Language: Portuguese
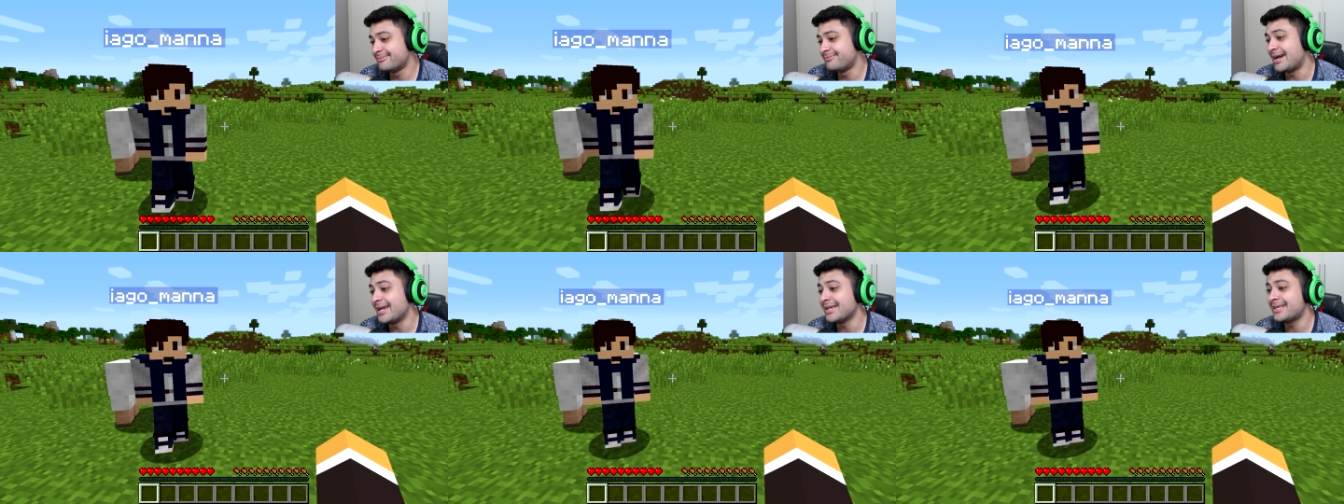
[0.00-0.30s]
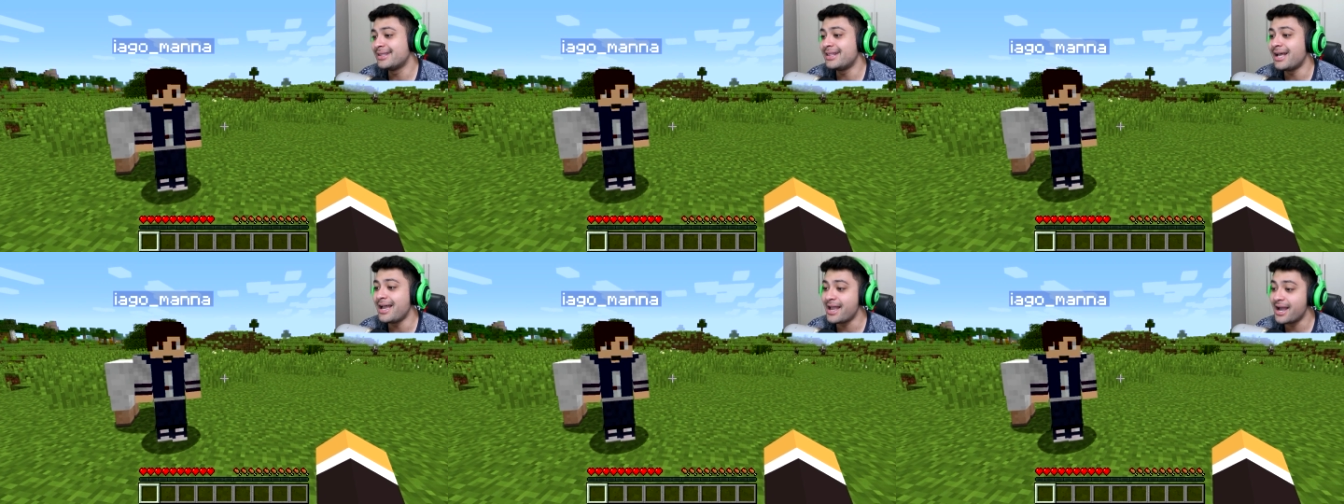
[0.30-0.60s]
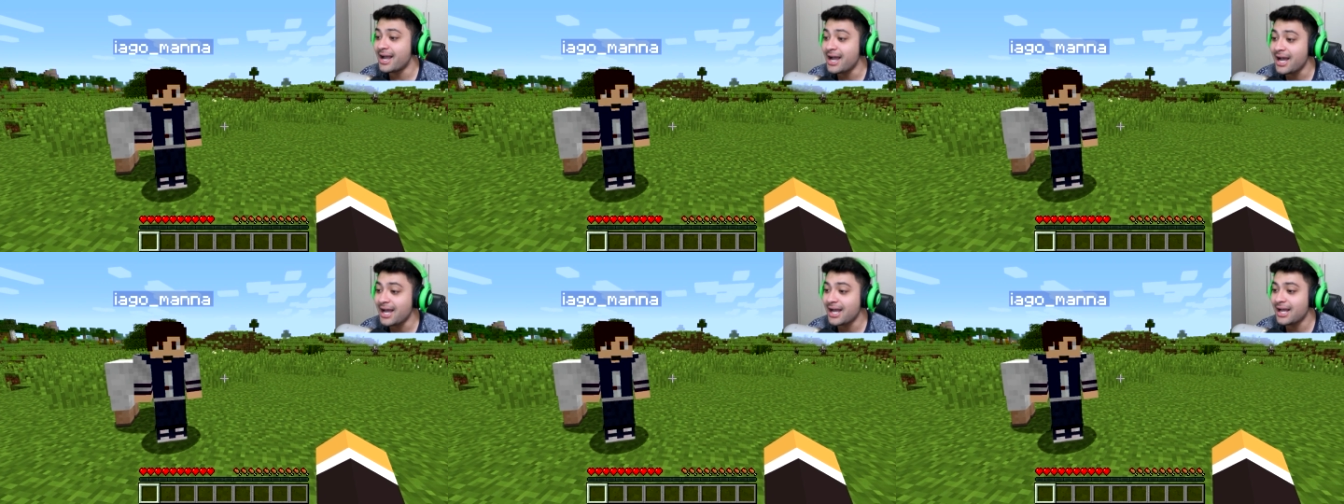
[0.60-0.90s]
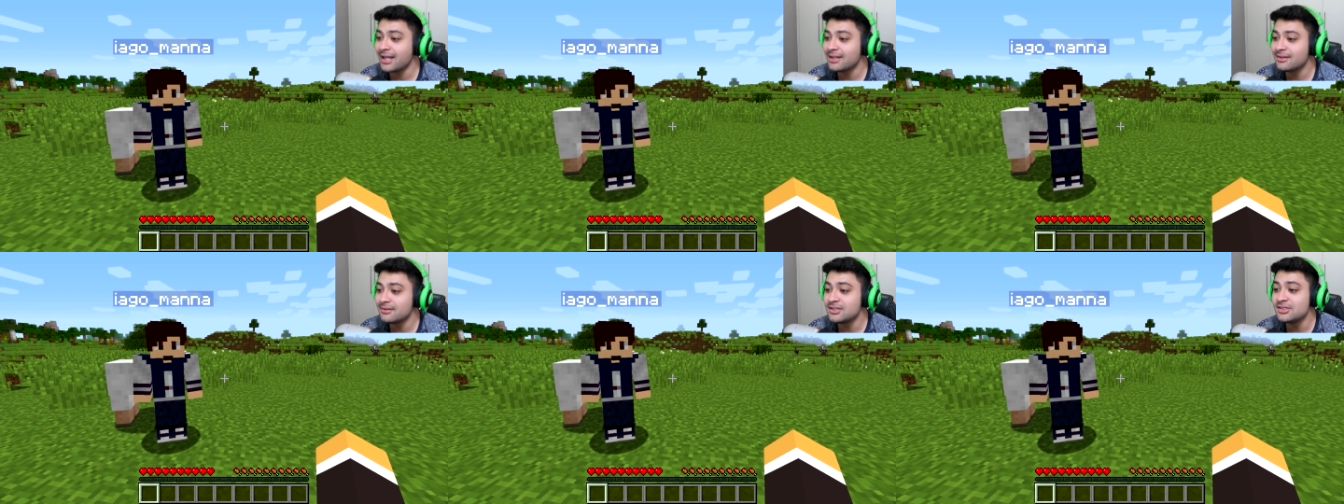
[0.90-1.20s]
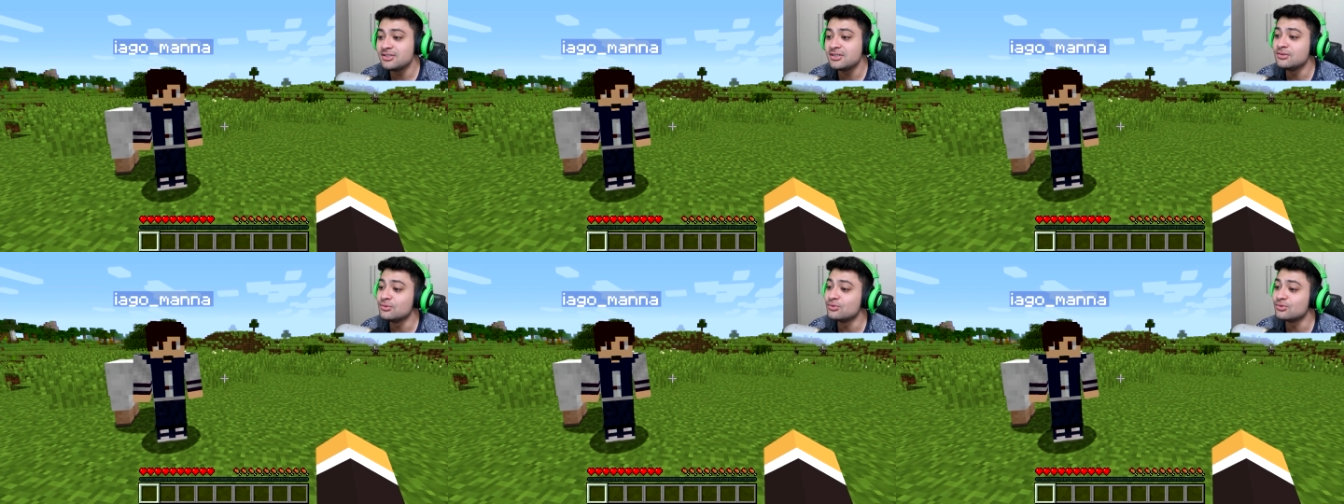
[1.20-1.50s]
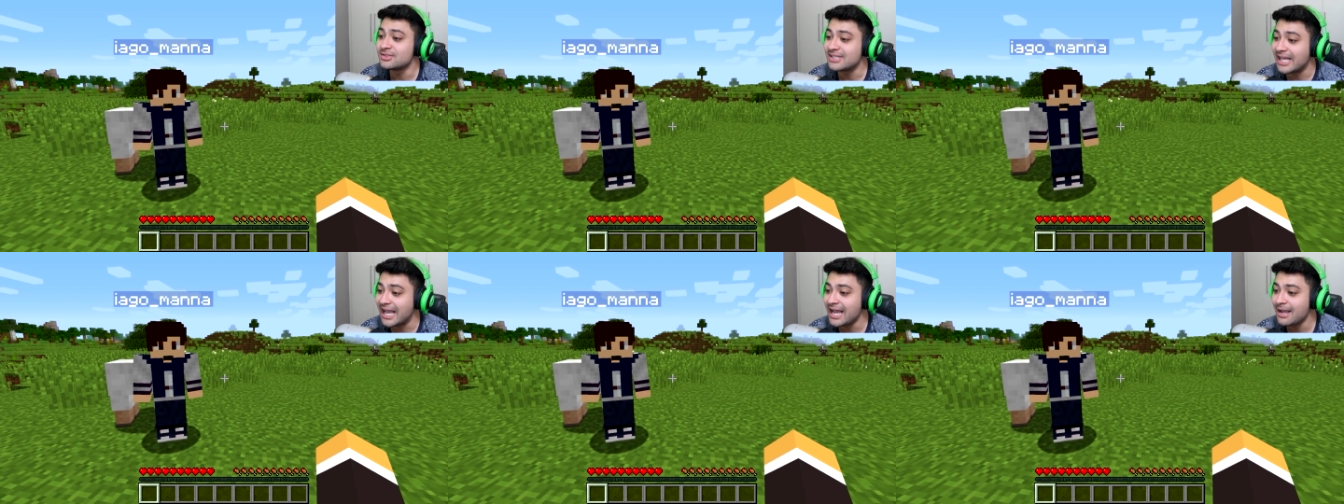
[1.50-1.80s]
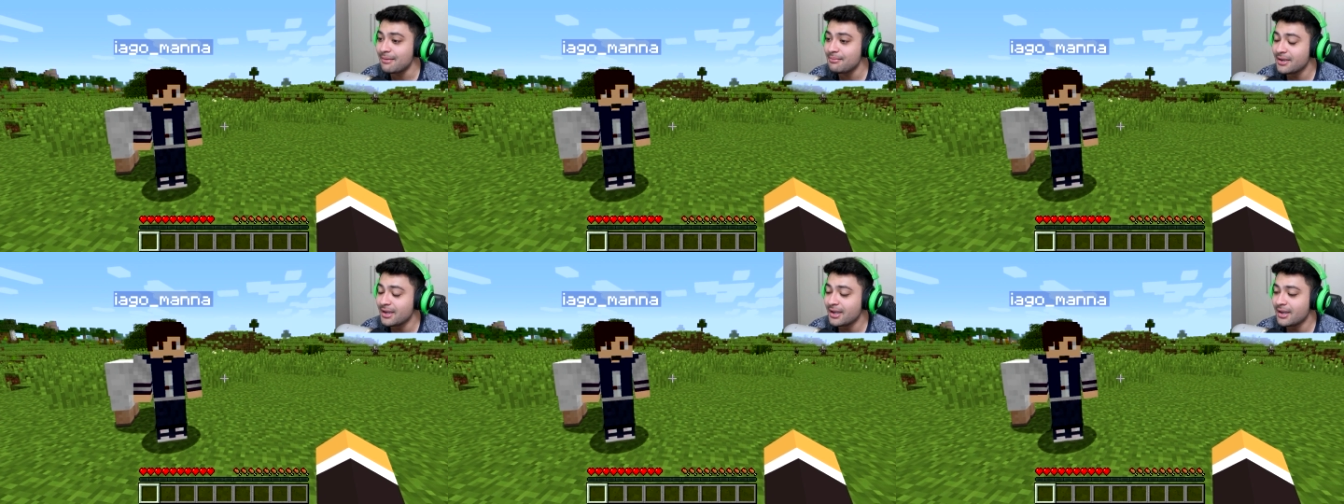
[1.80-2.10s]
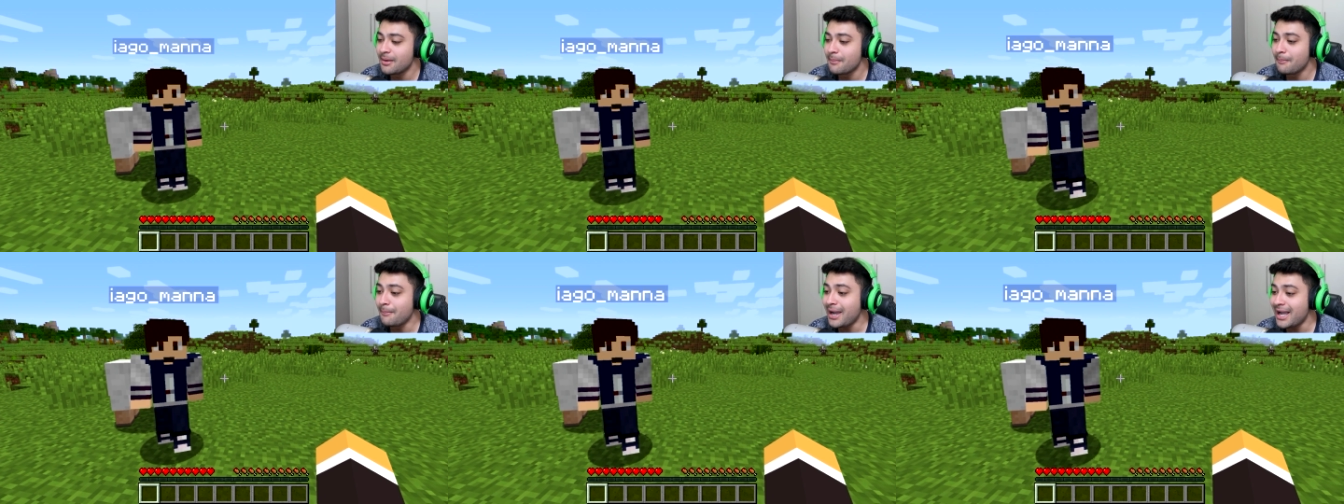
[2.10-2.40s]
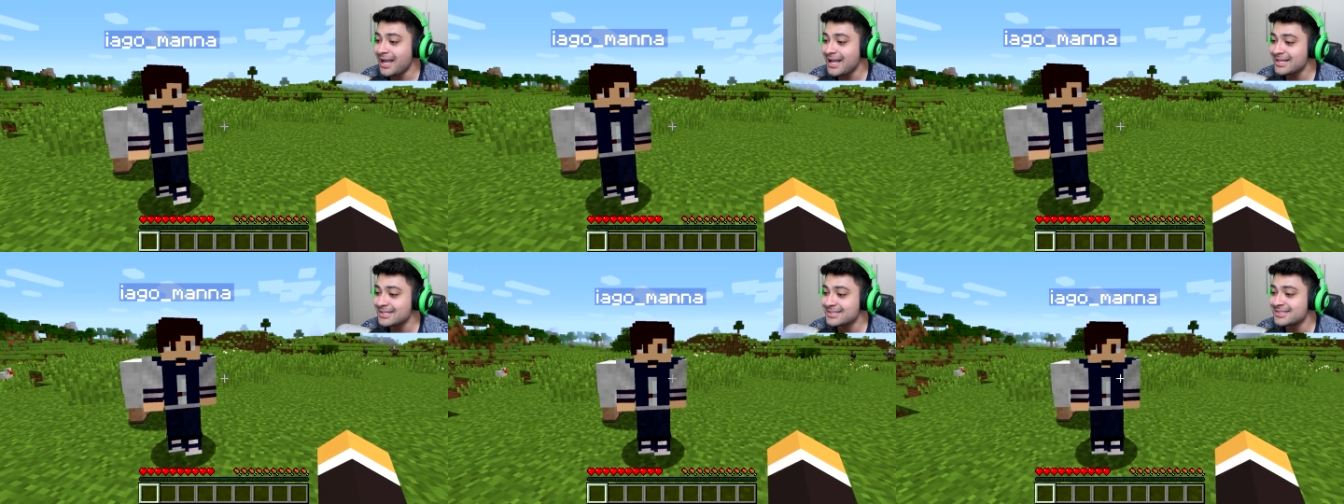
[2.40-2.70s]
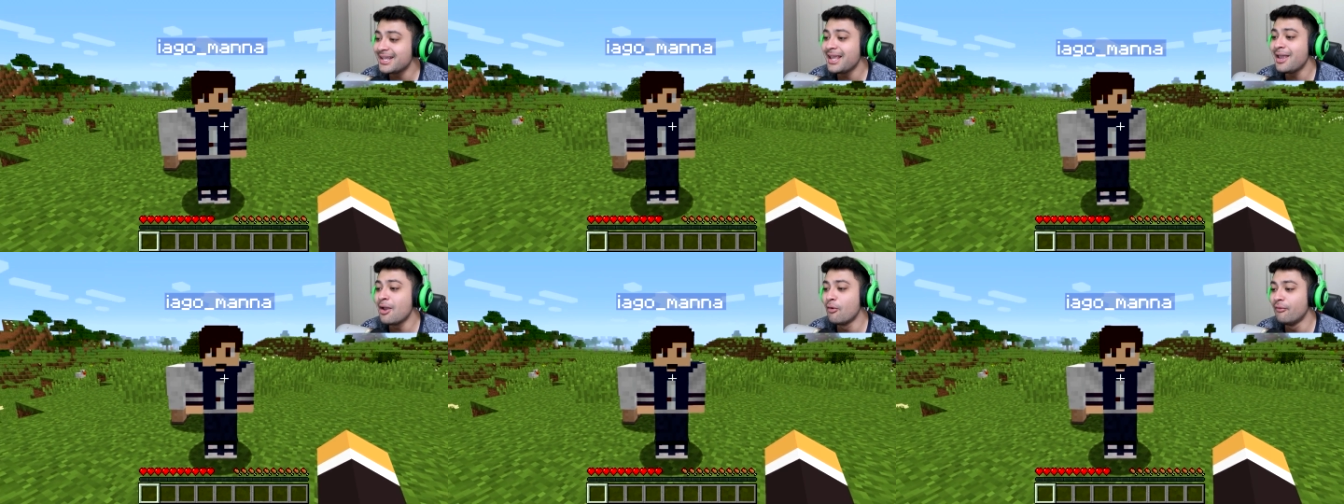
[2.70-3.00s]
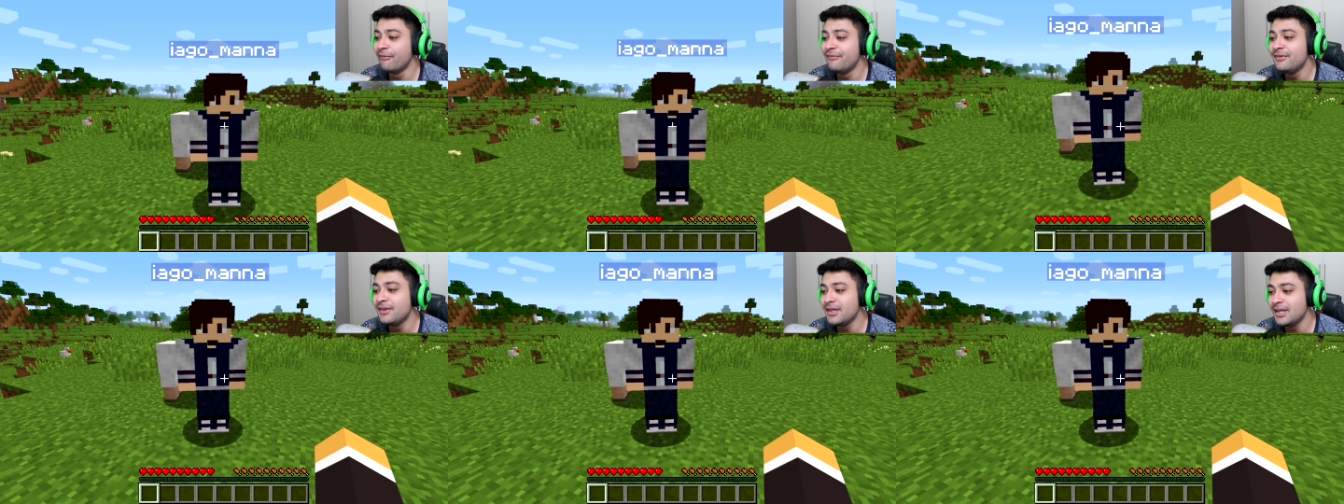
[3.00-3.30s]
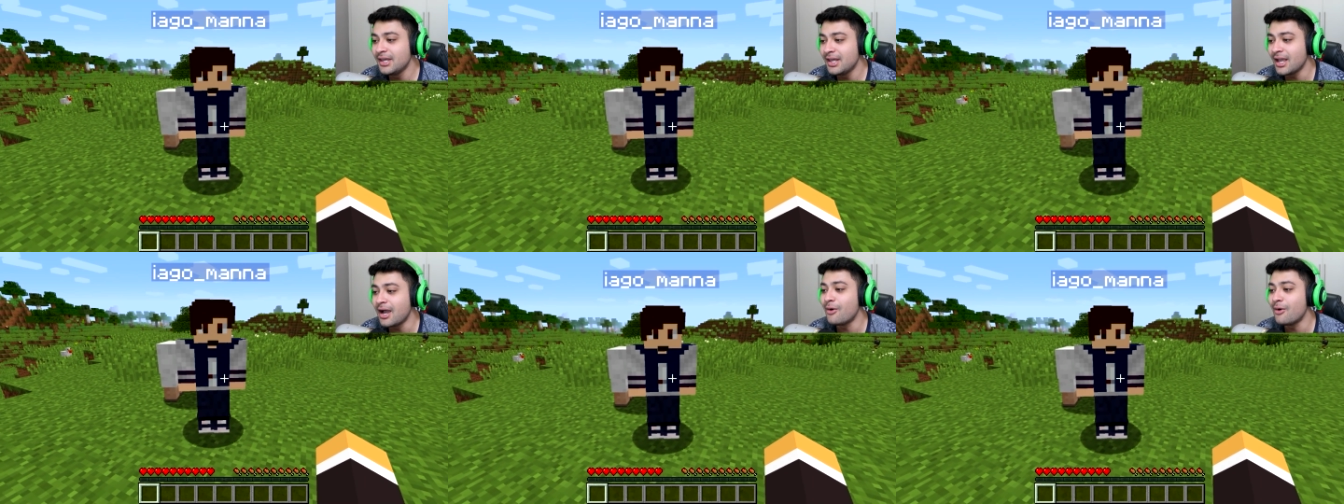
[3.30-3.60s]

vai que dá errado, a gente não sabe. Mas eu vi